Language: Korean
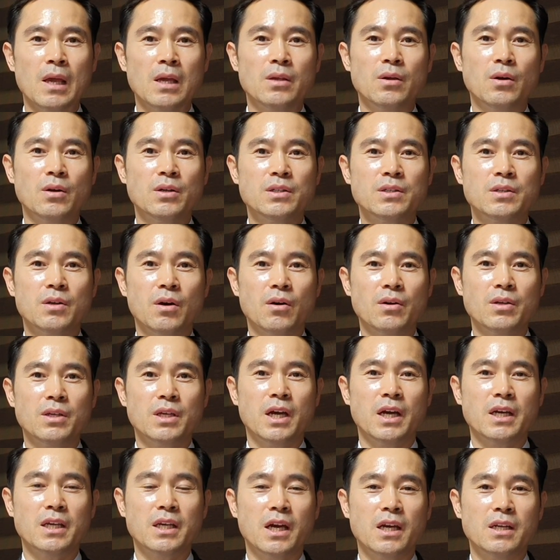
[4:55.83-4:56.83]
여기서
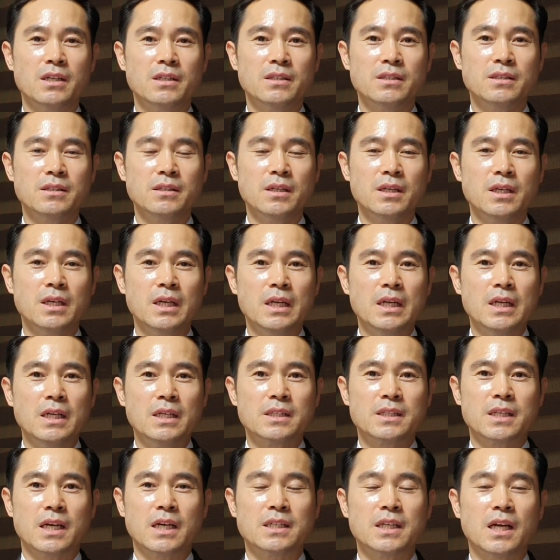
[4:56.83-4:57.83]
이야기하는
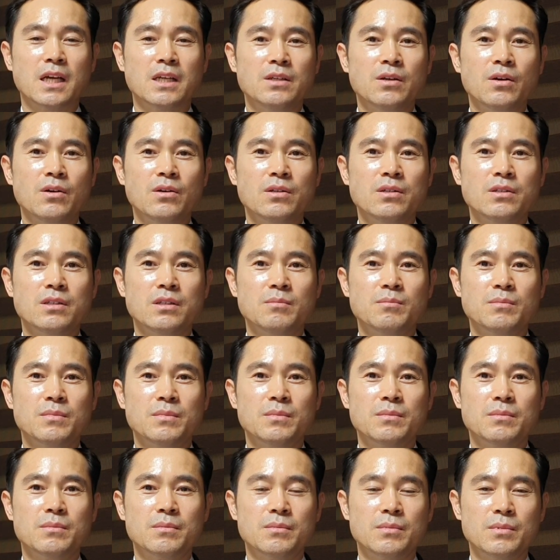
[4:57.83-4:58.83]
자산
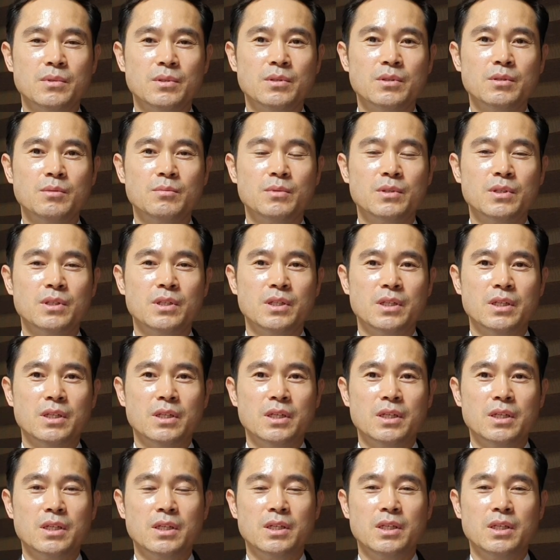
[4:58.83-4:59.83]
현금 흐름을